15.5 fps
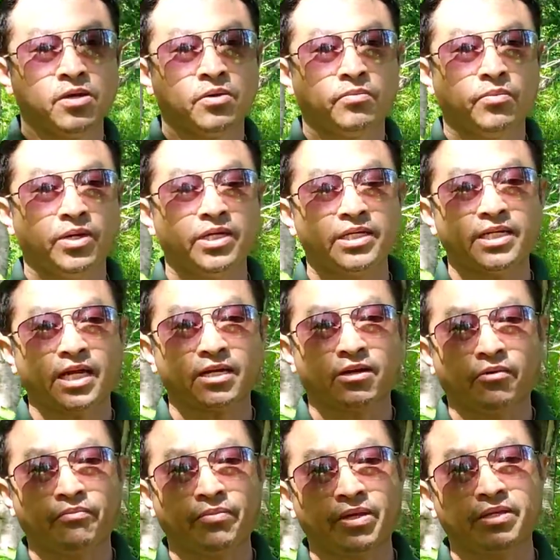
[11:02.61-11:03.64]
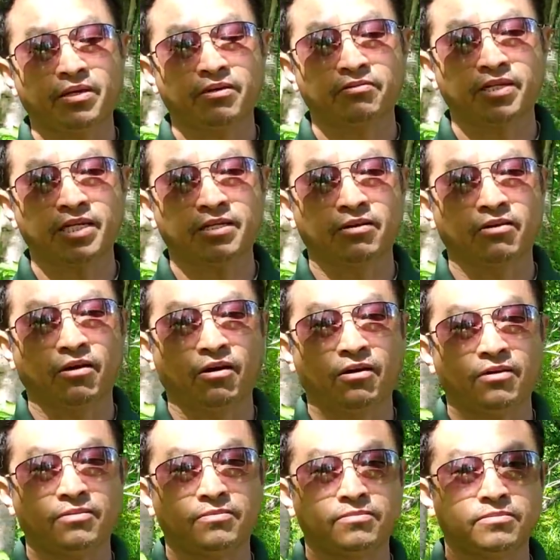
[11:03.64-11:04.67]
mỗi in ra khó phải nhau đâu tới chờ
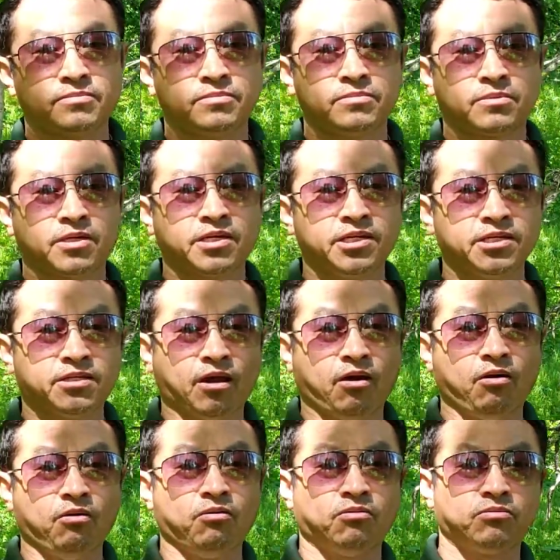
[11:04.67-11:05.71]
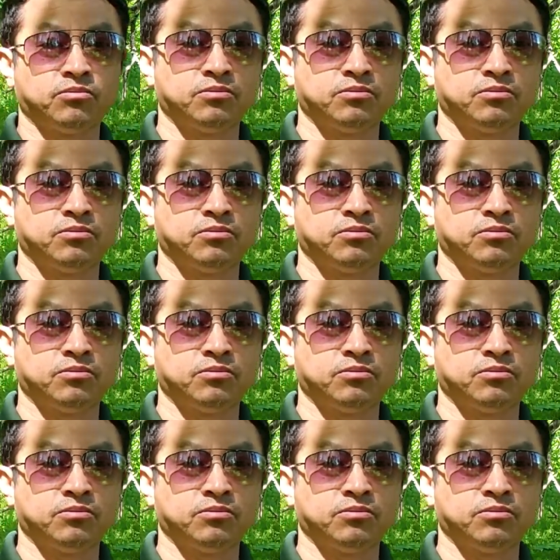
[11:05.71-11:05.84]
nó thi tàu